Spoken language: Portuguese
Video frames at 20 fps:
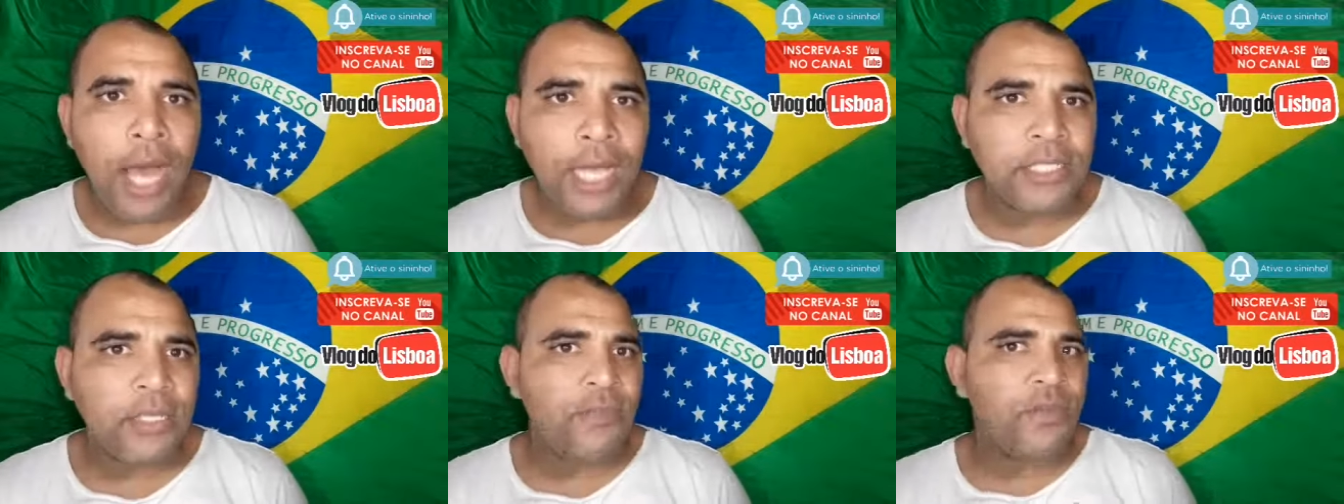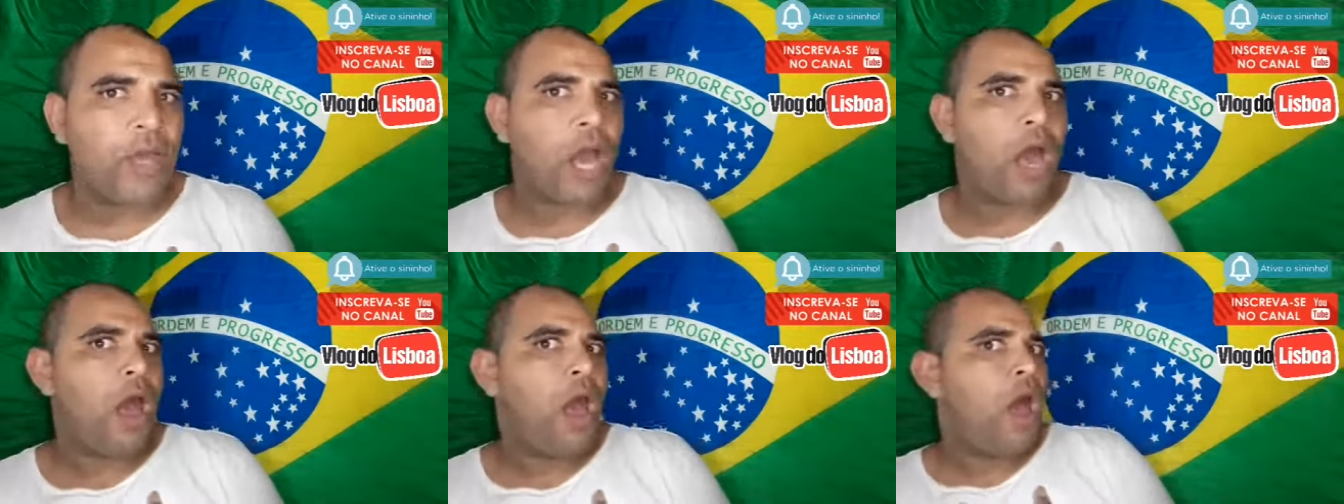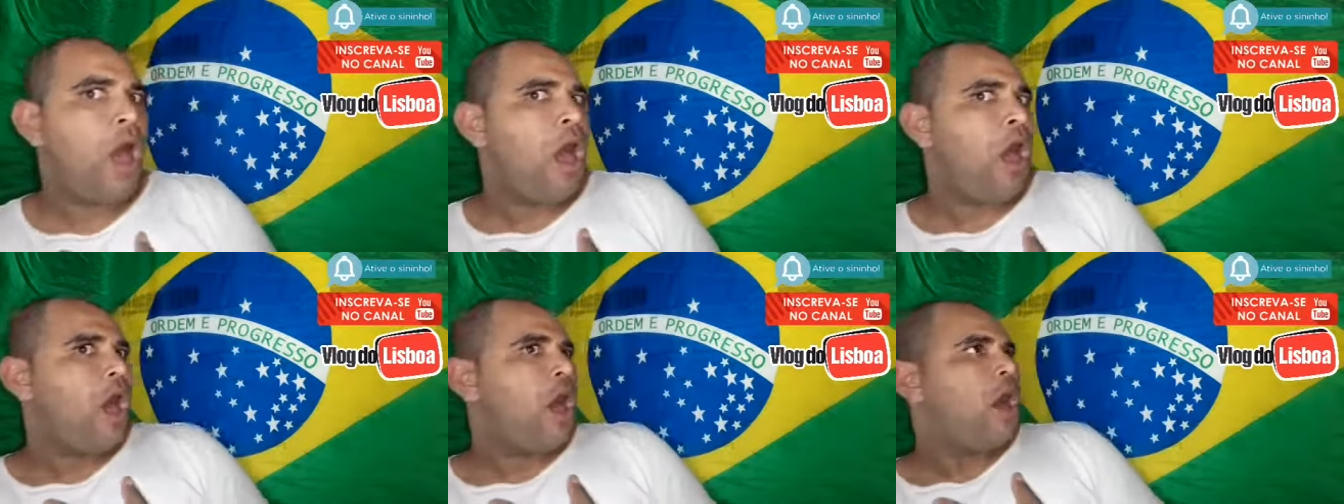Aí você fica,
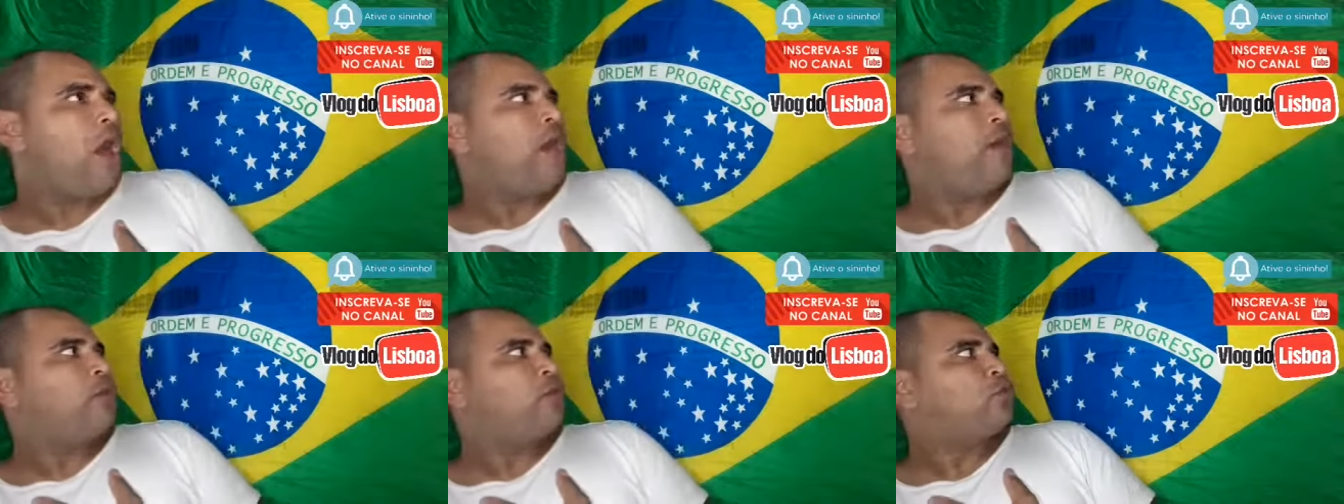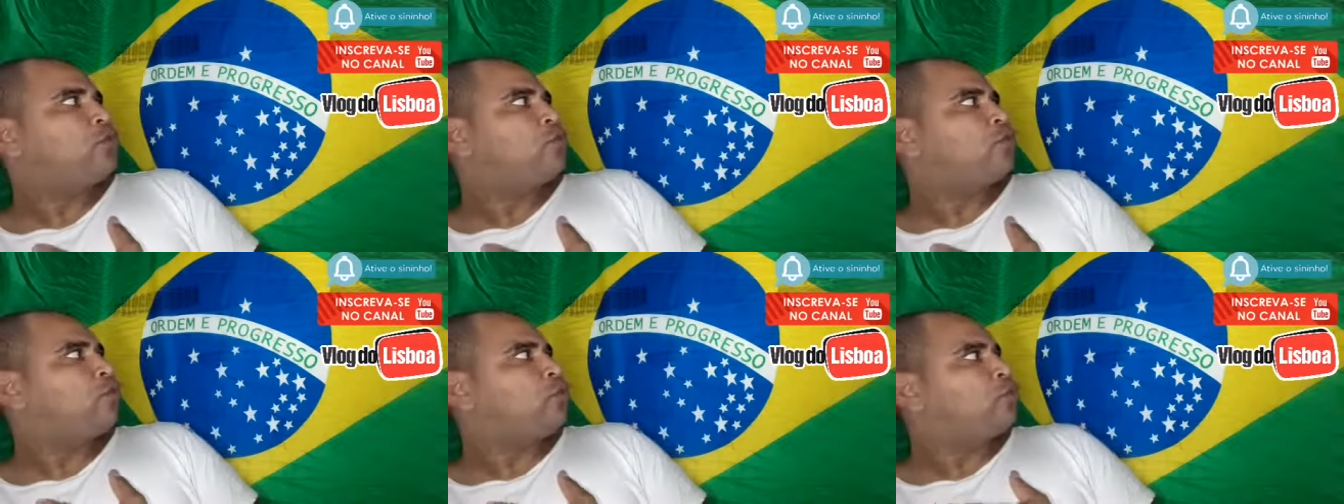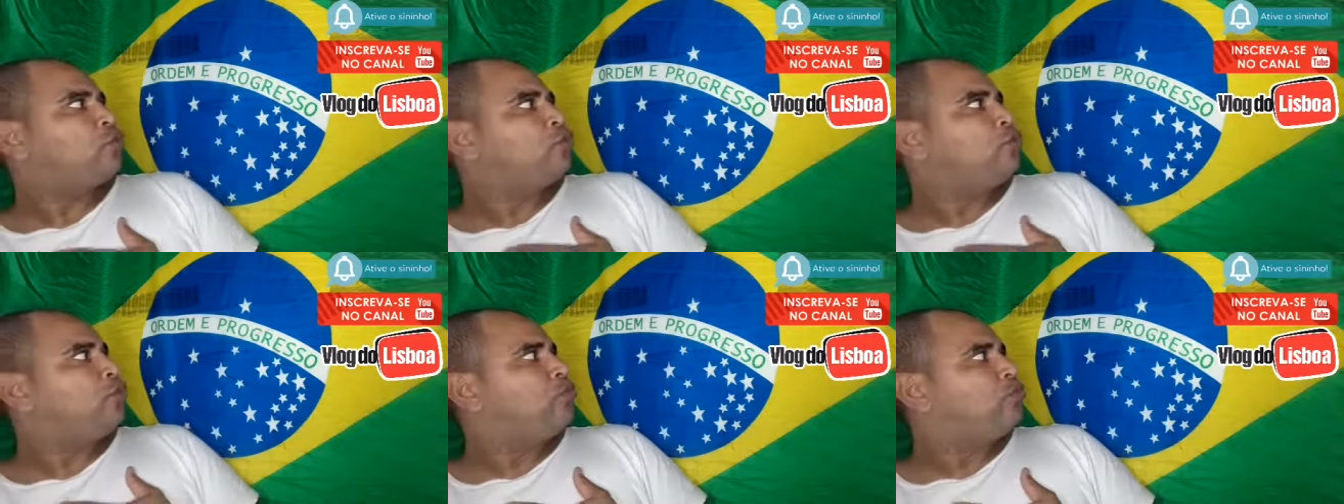ah,
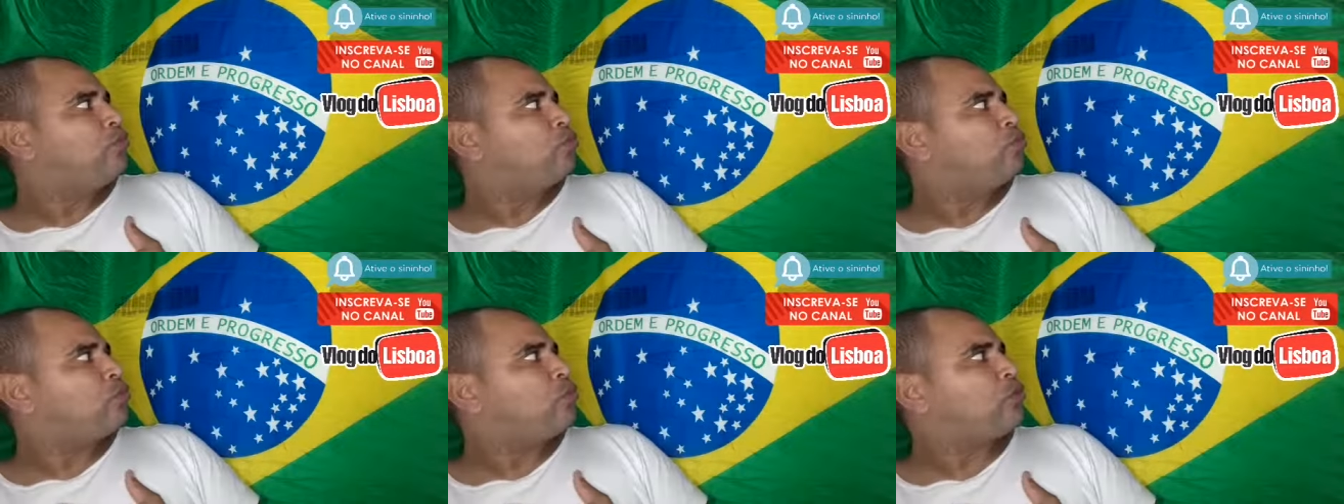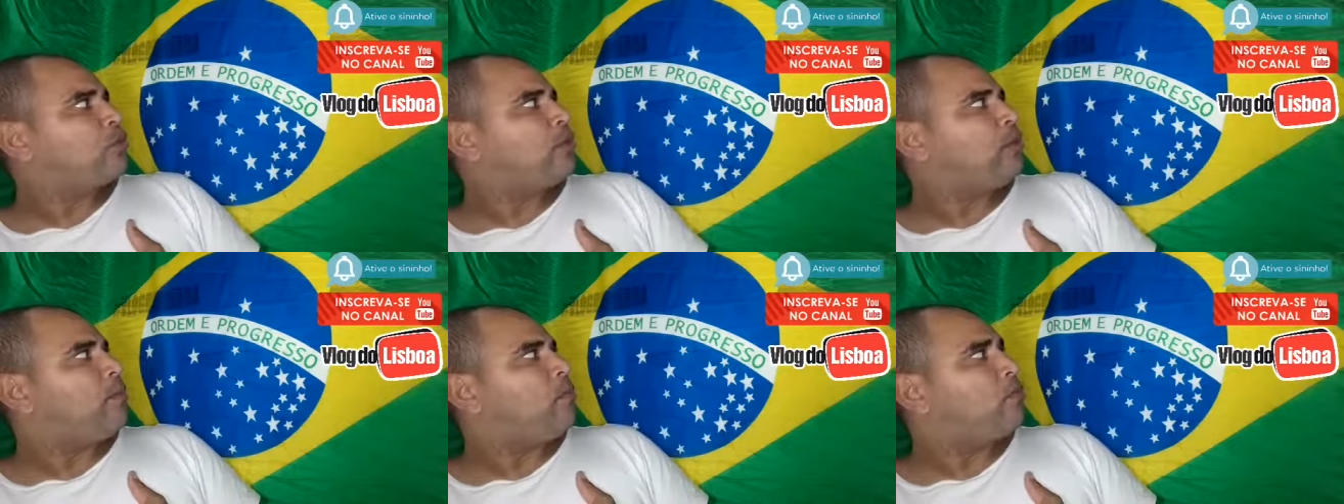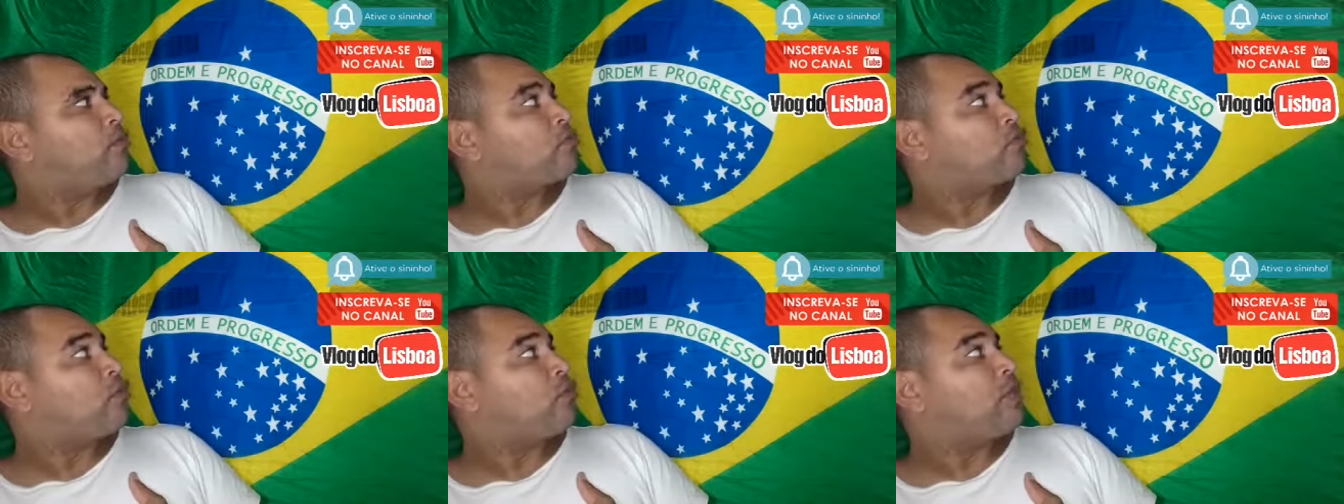todo mundo contra
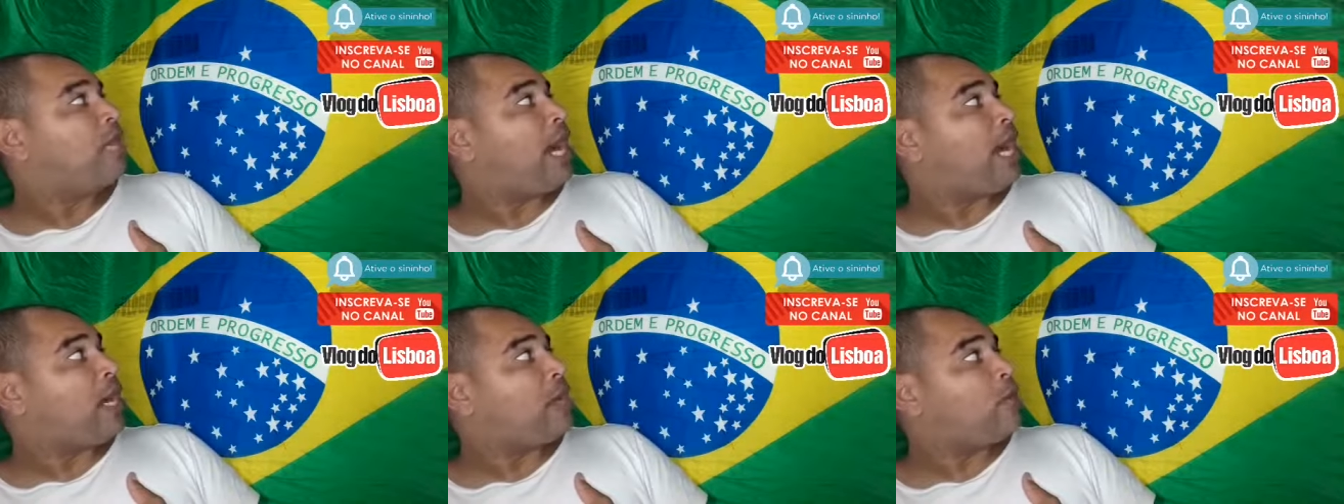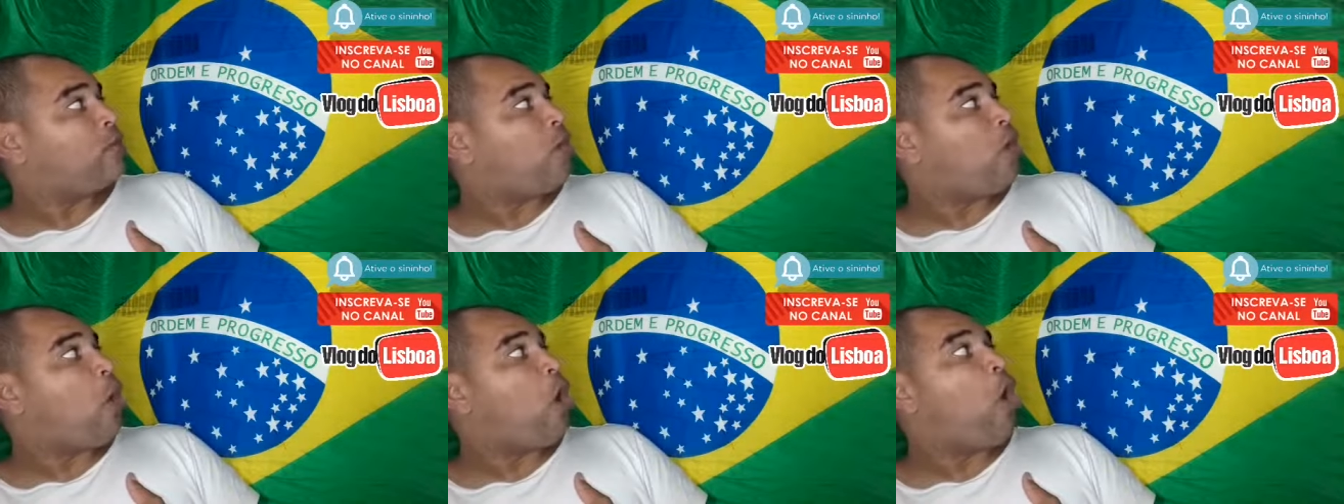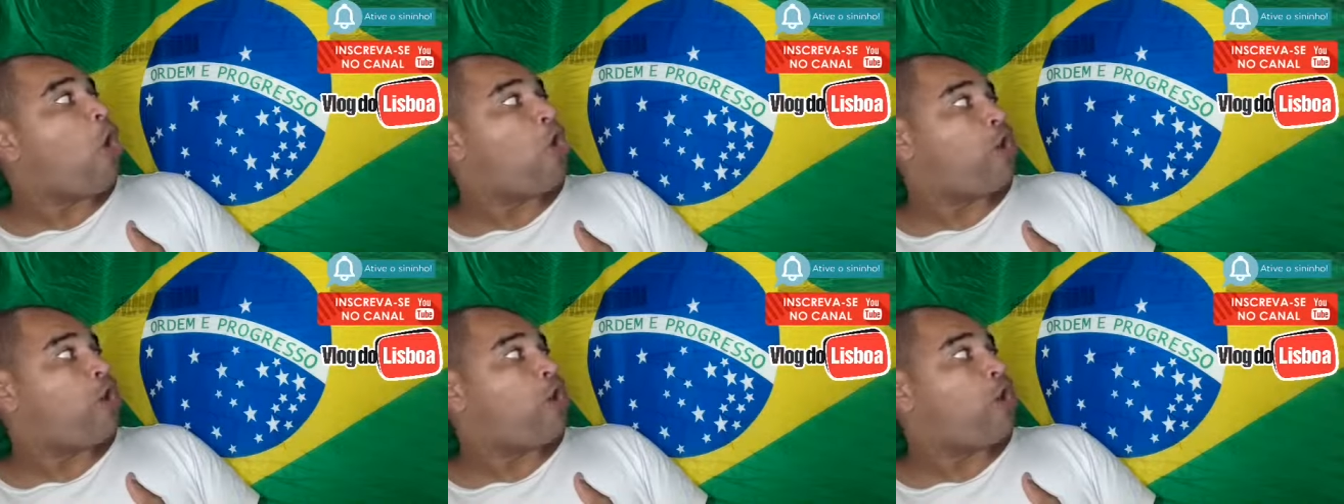Bolsonaro,